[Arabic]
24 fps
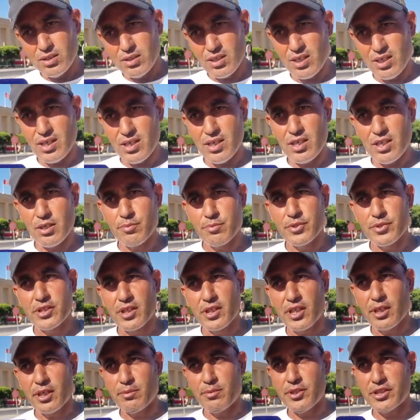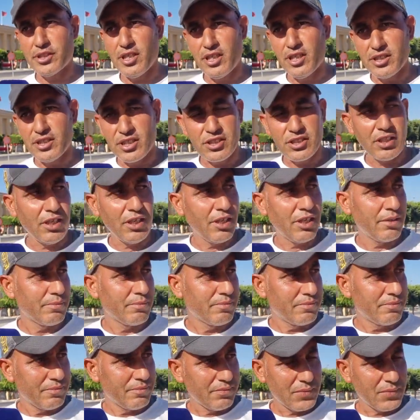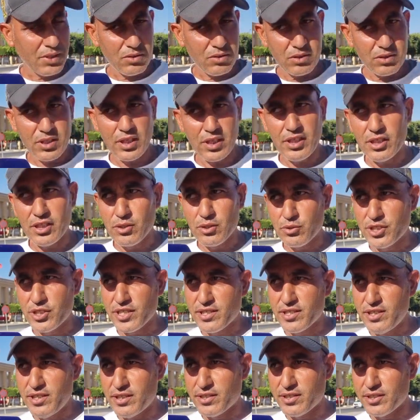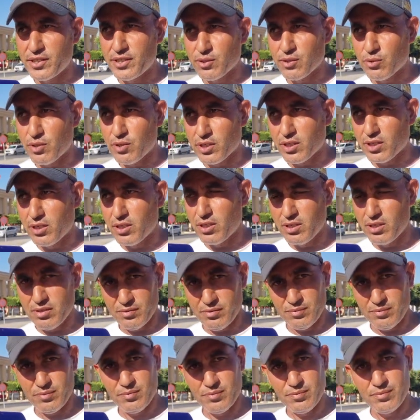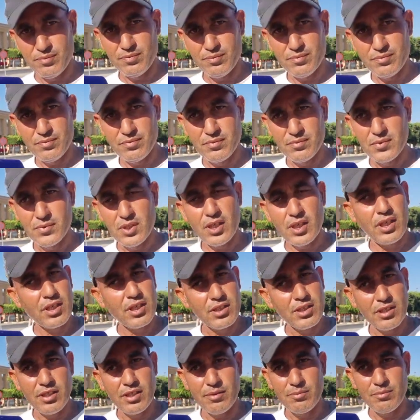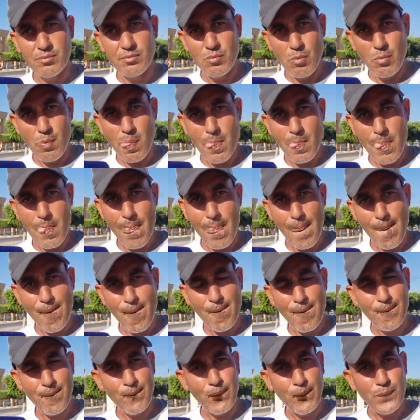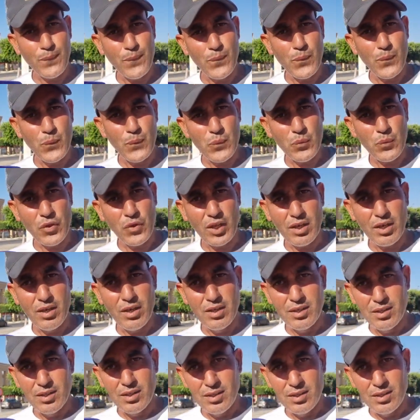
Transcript: آه، البنت تقريبا عندها 11 عام الدري عنده شي 9 سنين كوك وانت خدام؟ خدام واخا كيفاش دايره الوضعيه الان